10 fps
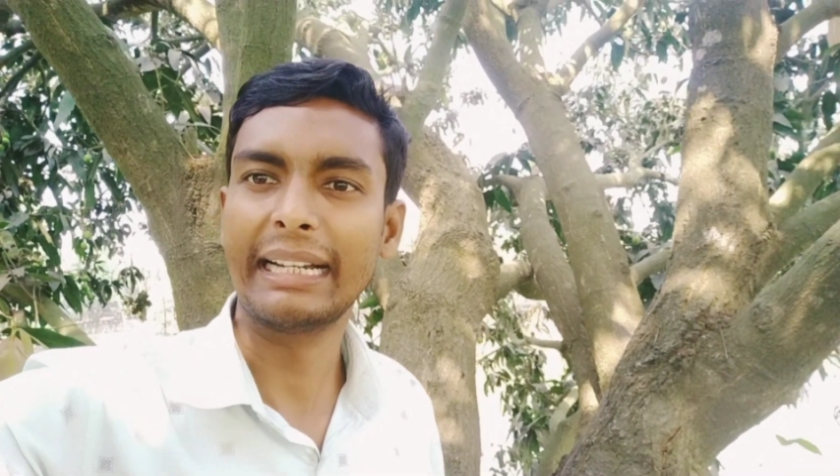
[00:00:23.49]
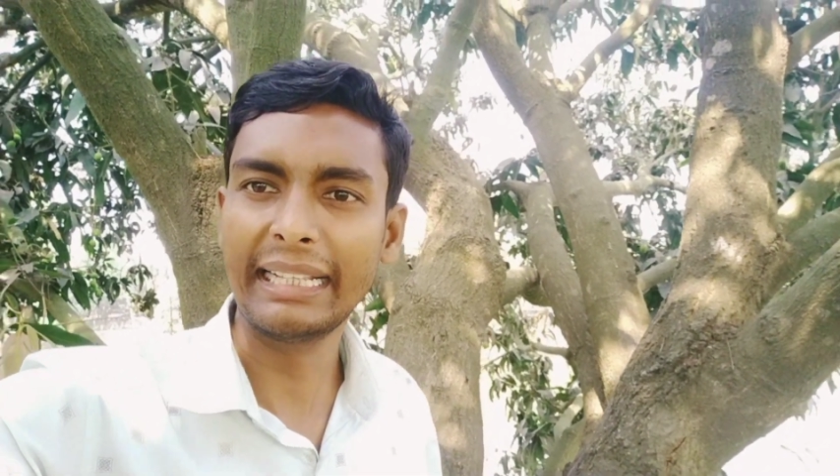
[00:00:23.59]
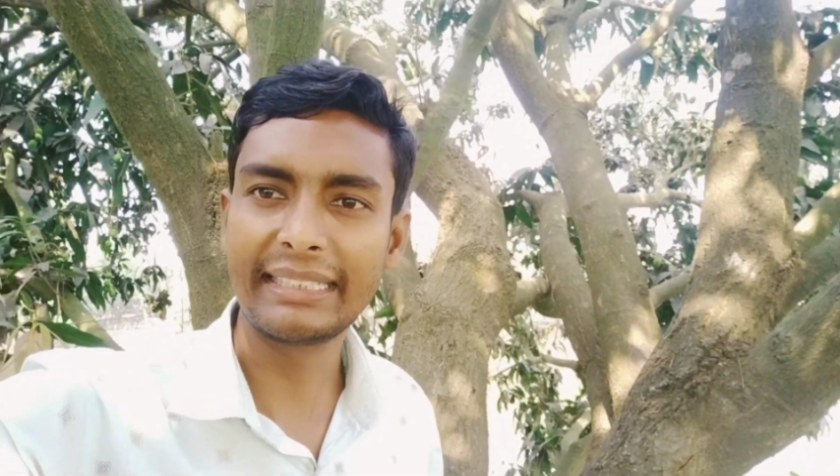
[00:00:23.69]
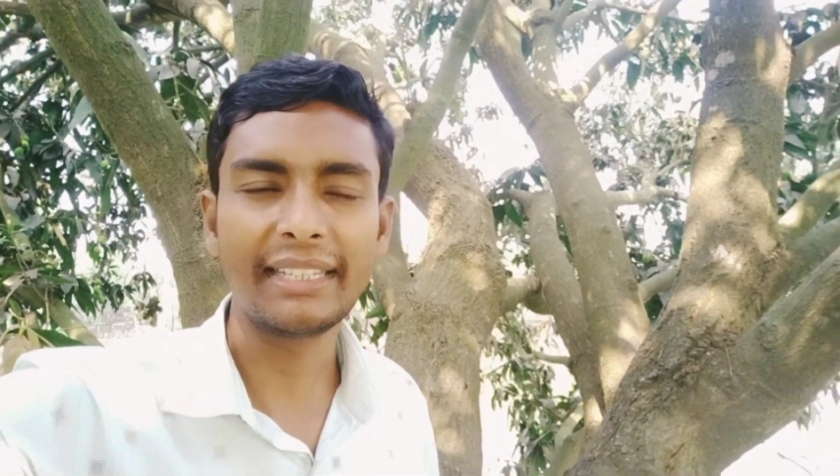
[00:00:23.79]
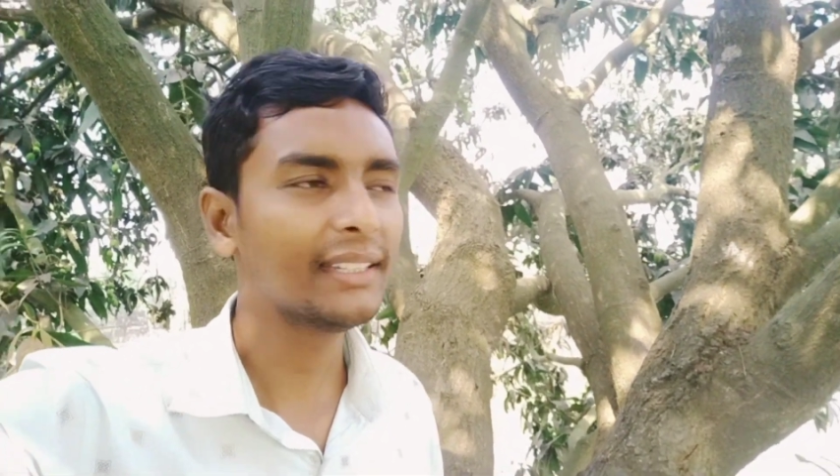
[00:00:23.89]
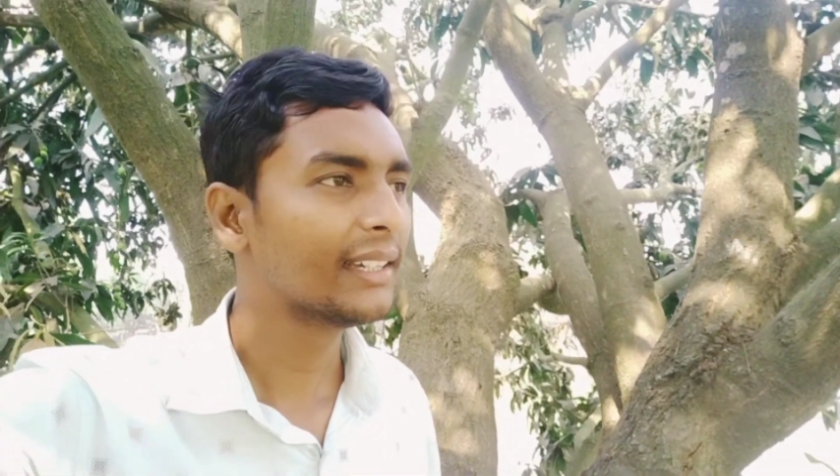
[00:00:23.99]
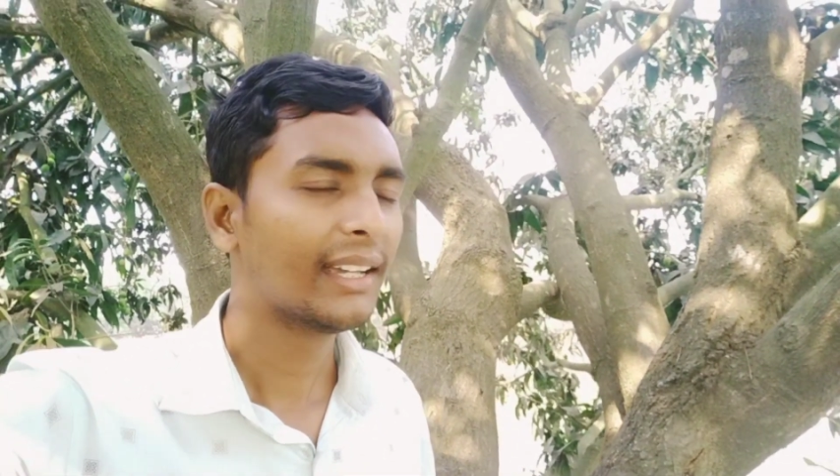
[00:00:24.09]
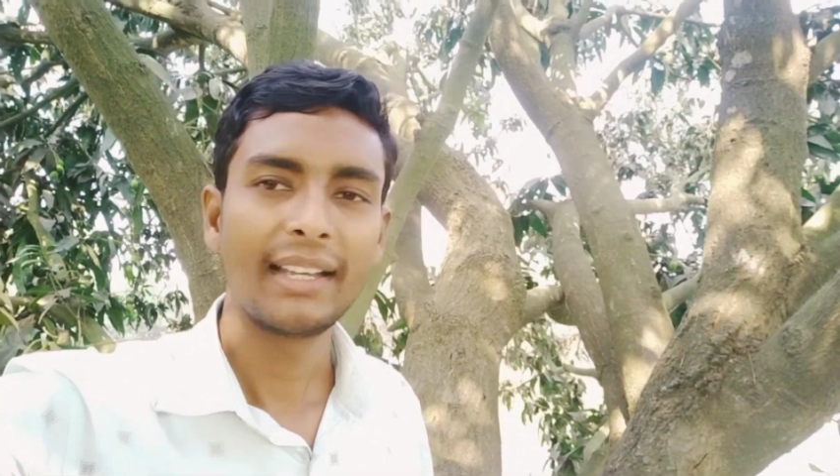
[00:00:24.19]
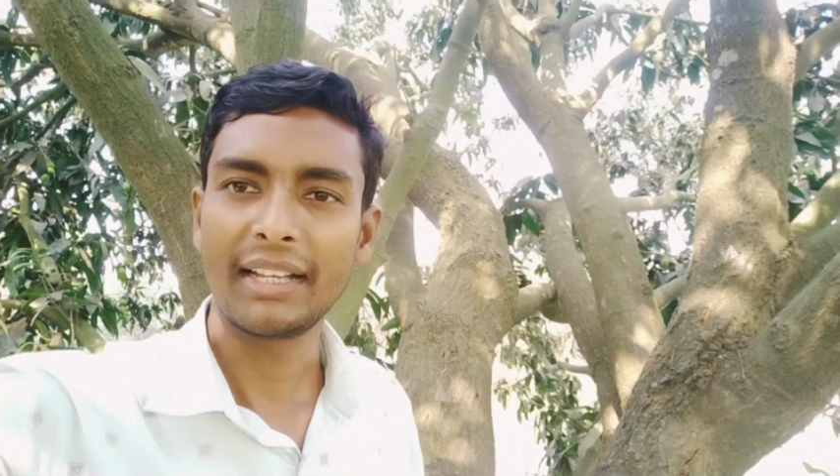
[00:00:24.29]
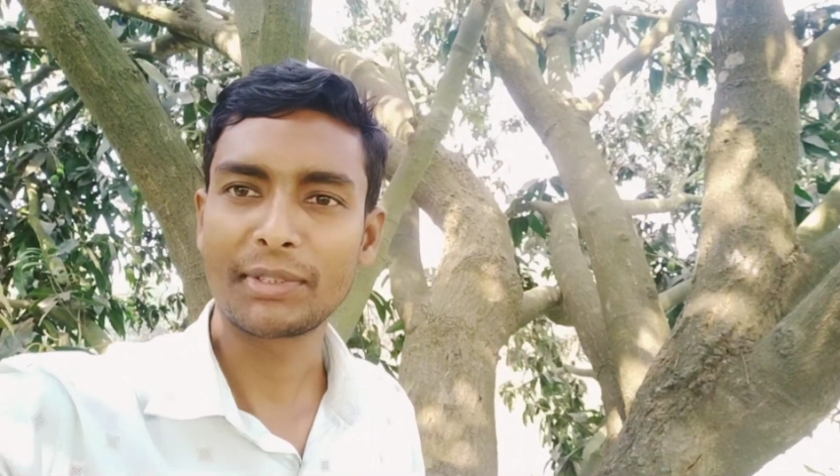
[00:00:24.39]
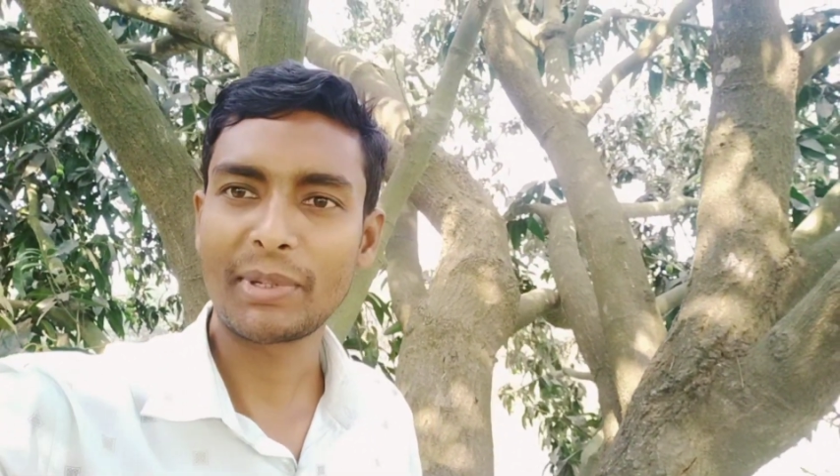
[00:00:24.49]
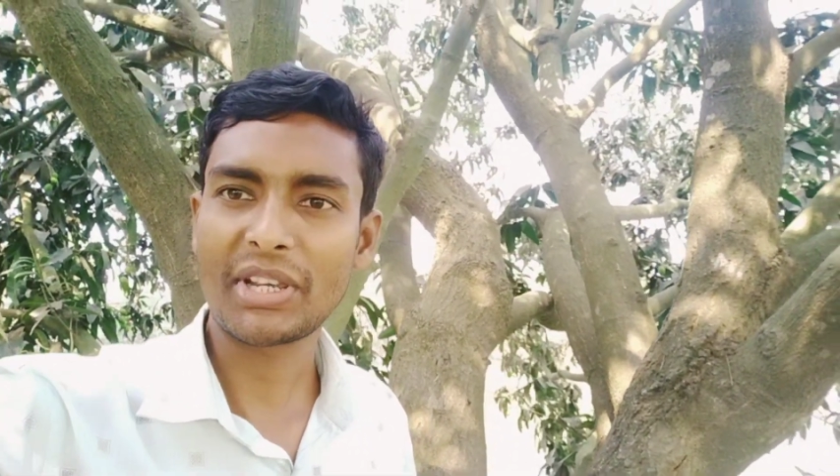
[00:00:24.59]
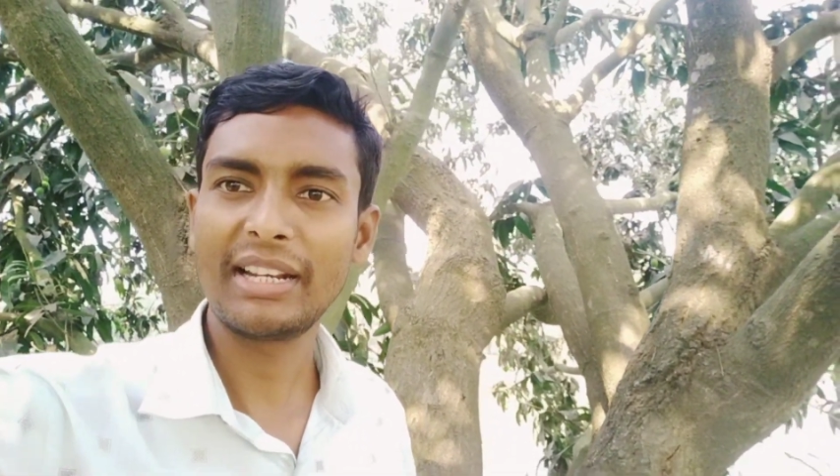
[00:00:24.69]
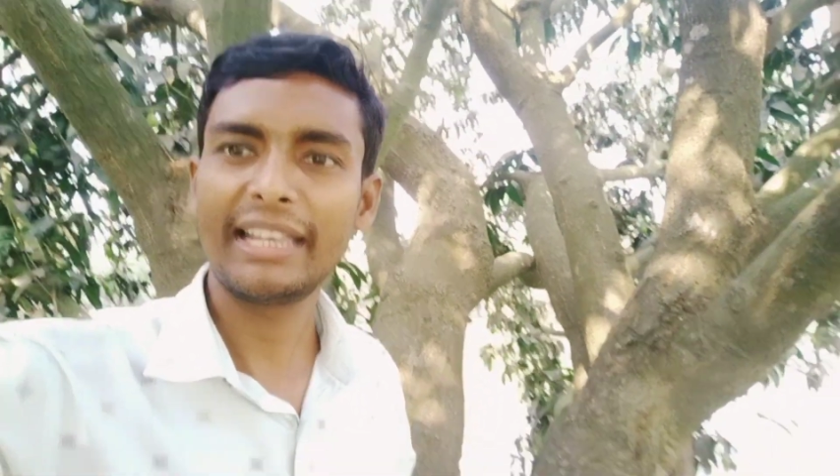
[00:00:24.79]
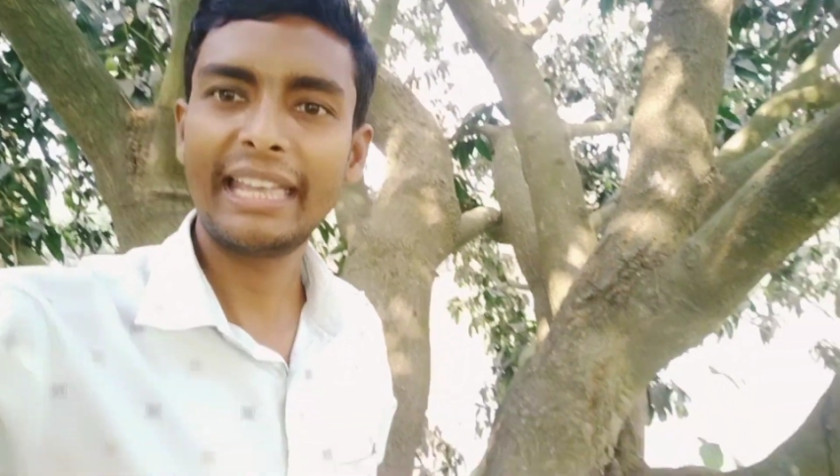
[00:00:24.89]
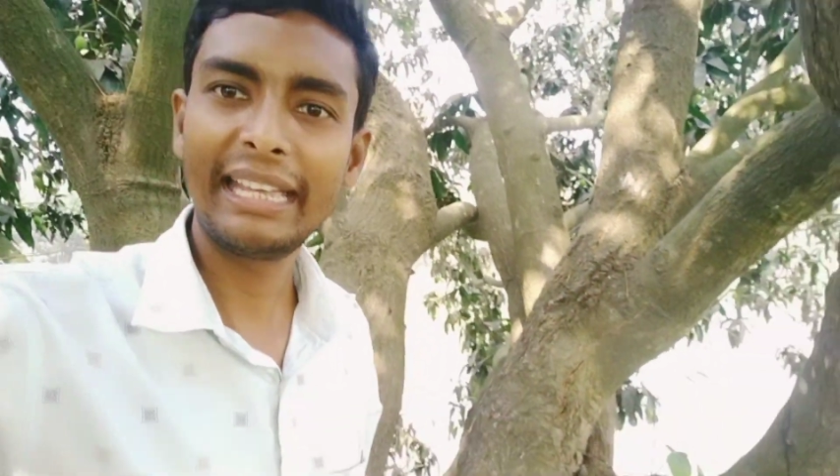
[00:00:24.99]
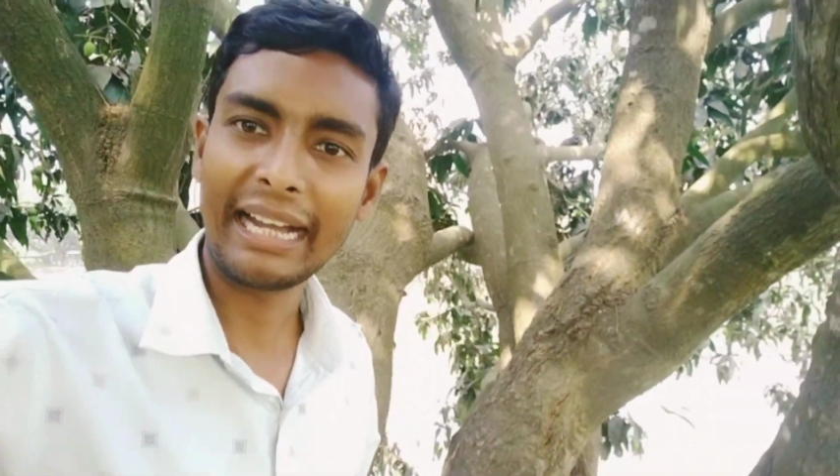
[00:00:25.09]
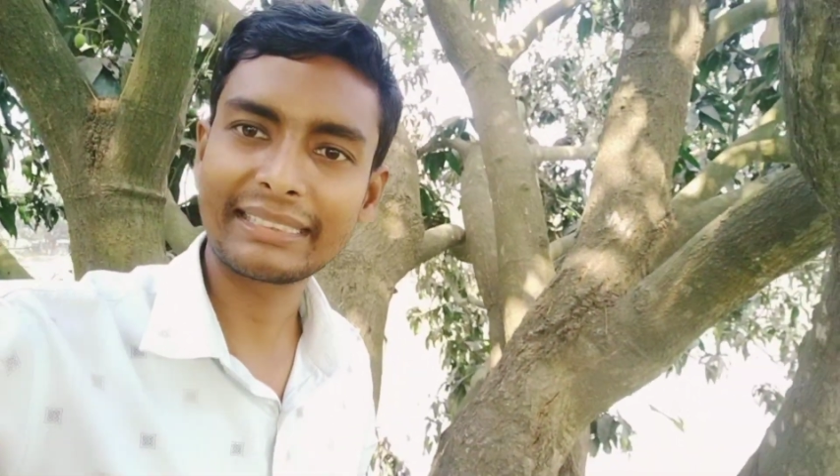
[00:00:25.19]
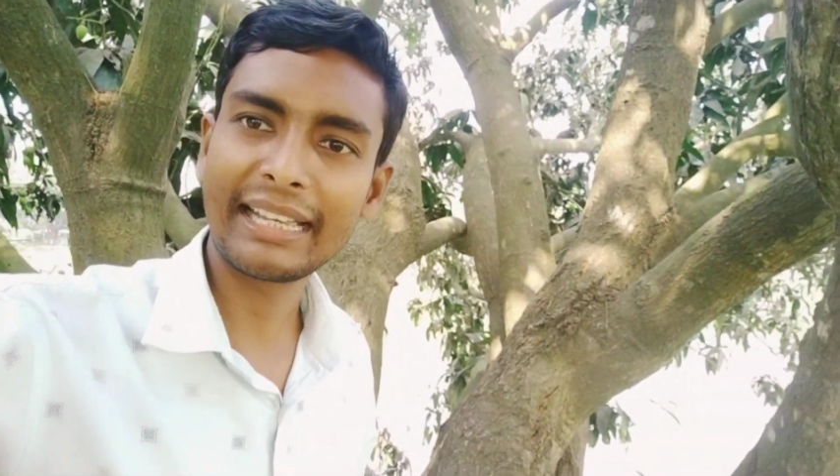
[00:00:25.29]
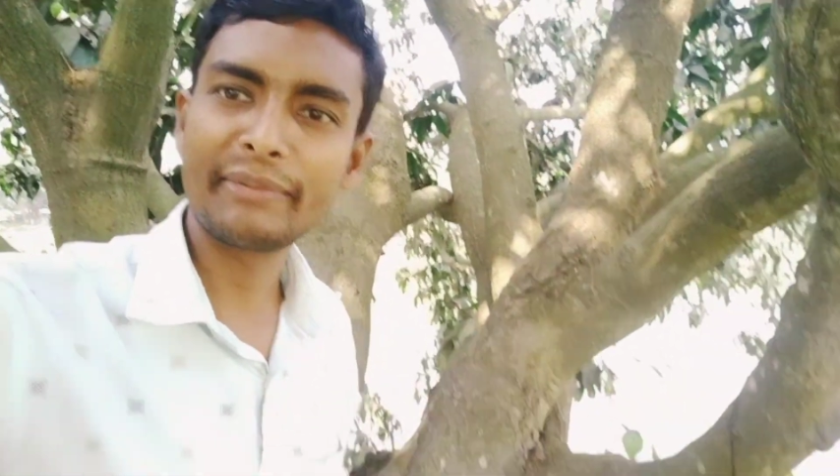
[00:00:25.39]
নিচেই স্পেশালি এই গাছে